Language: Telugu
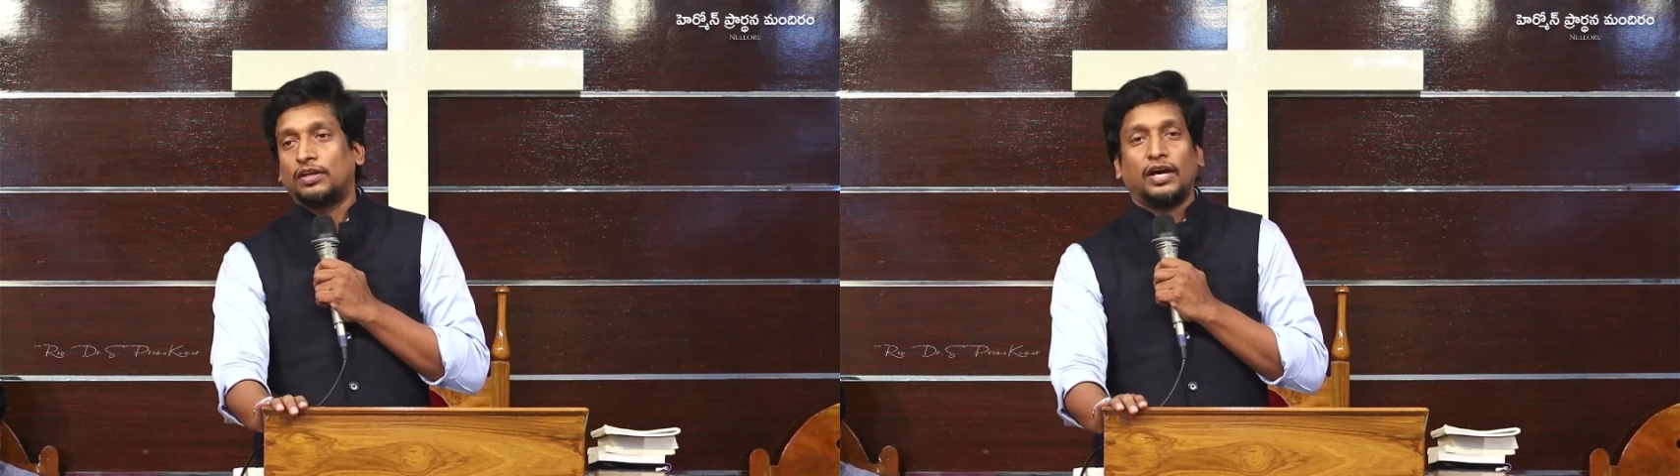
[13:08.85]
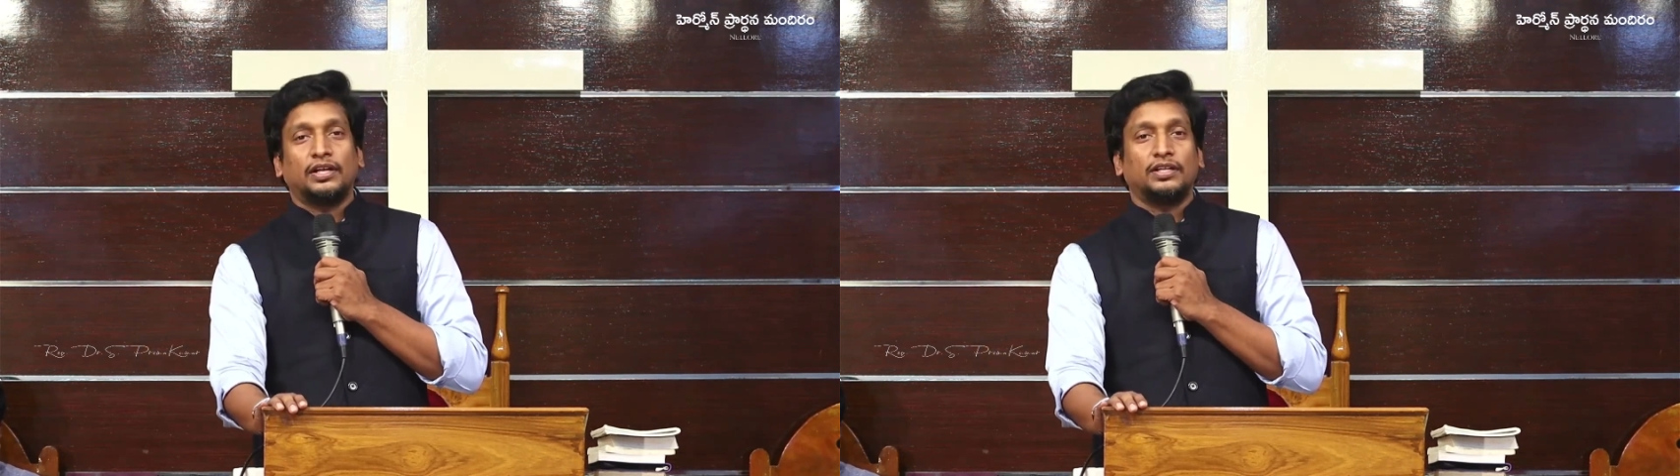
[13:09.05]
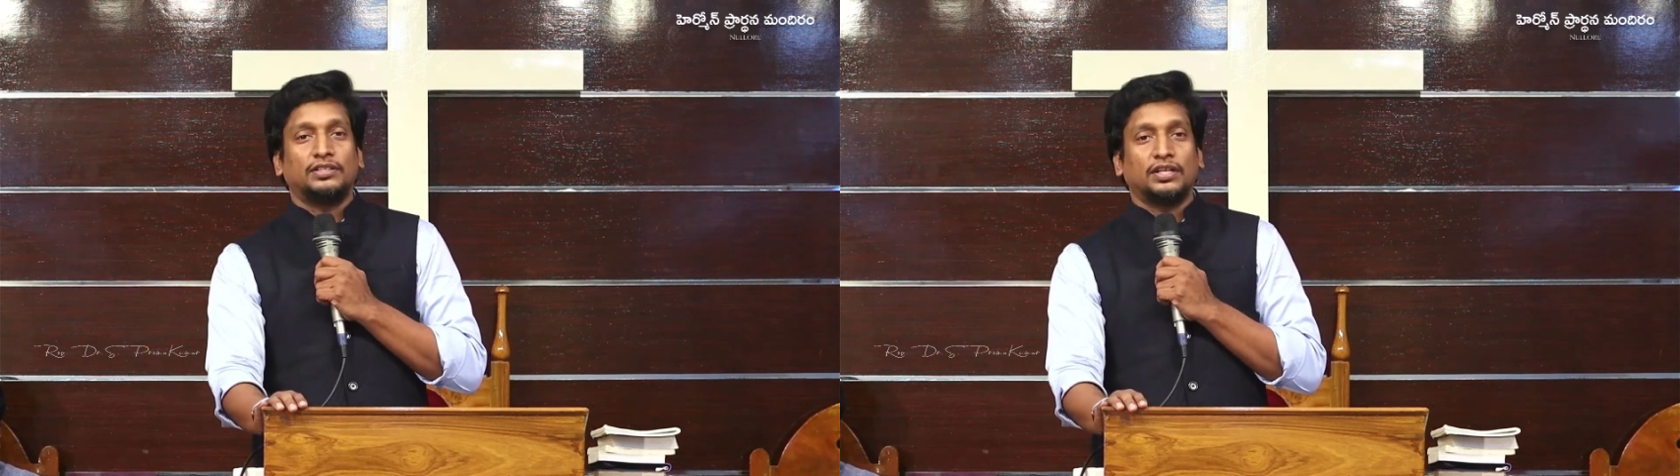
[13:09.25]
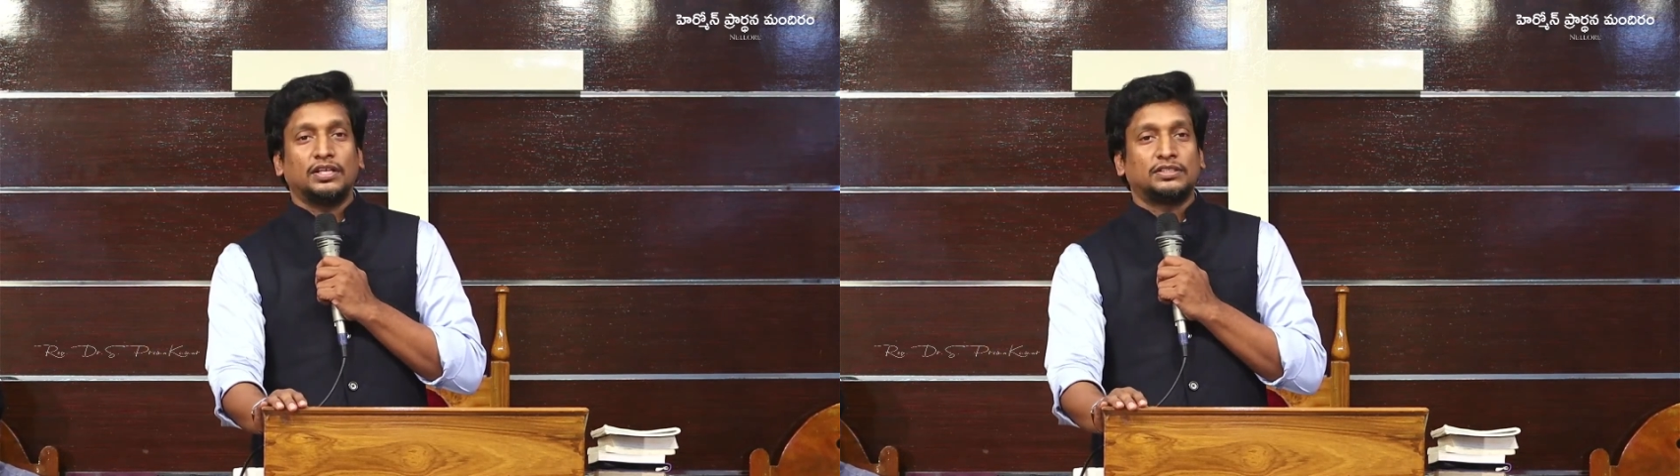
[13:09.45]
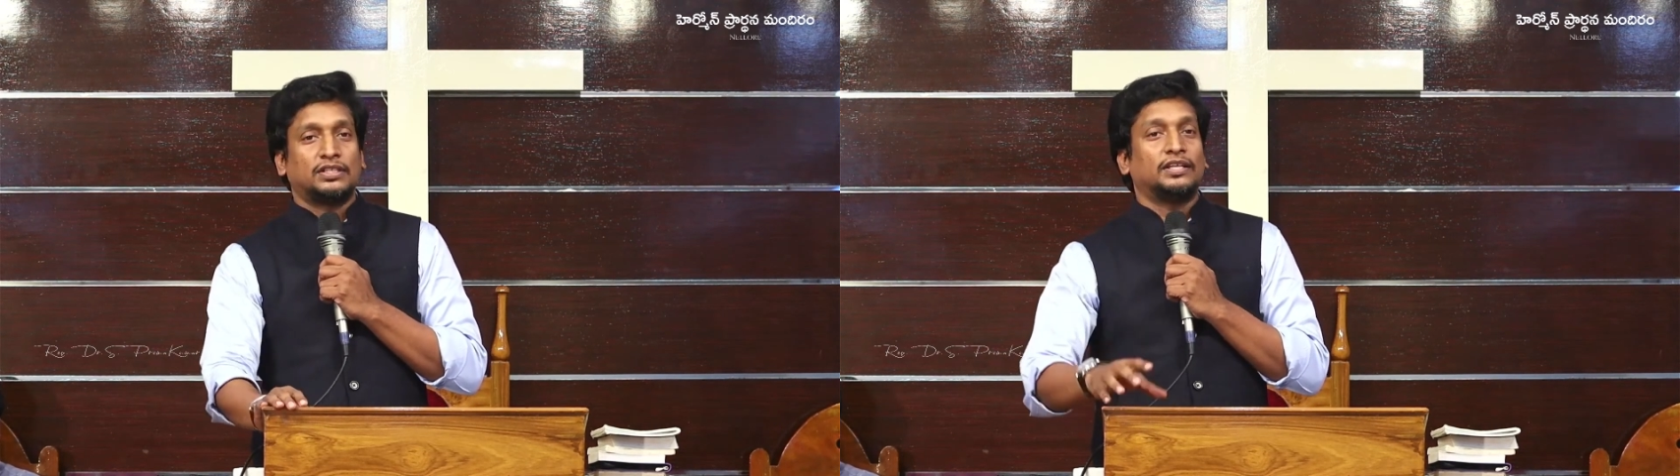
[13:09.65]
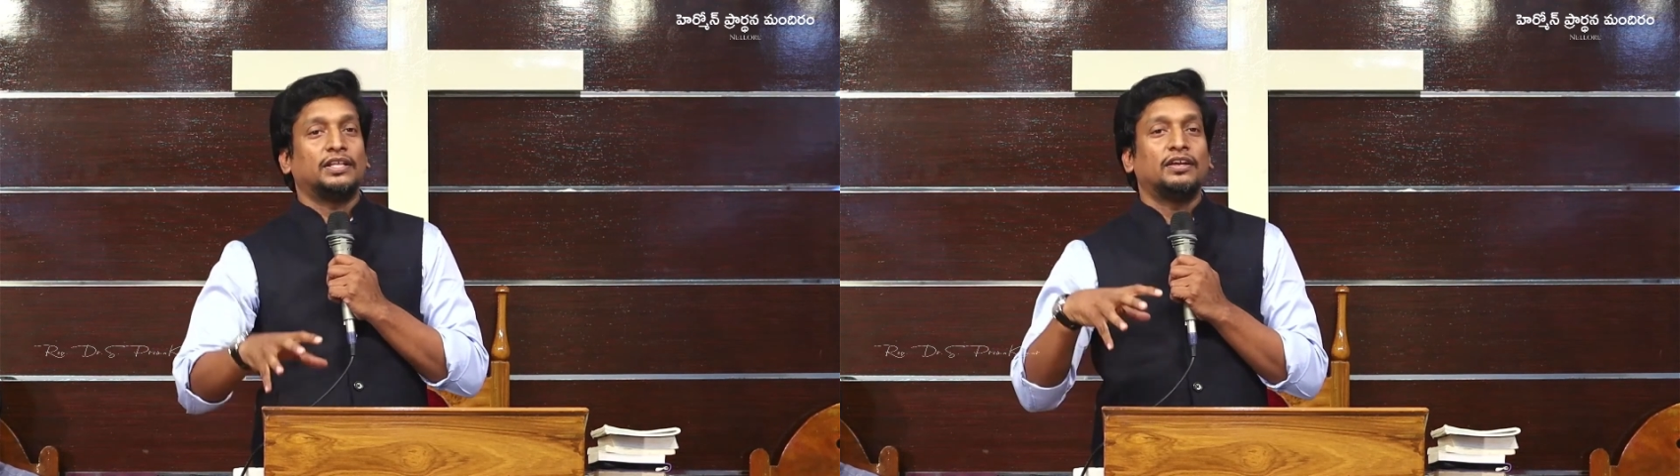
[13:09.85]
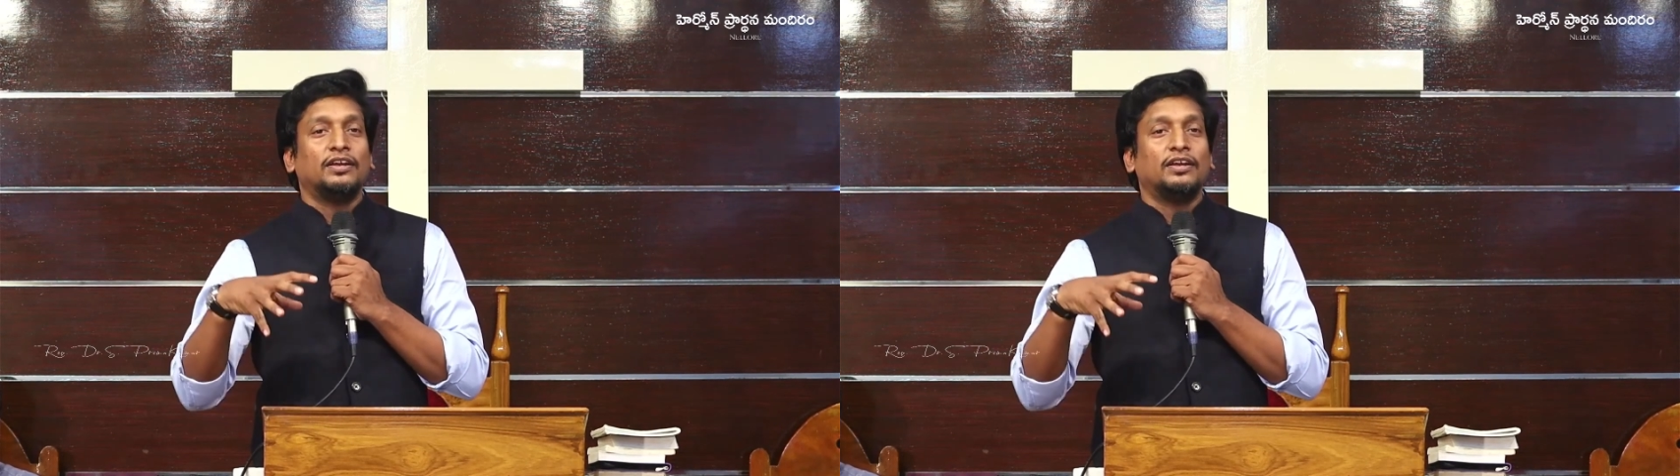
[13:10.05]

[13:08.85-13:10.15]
కార్యాన్ని జరిగిస్తాడు అదే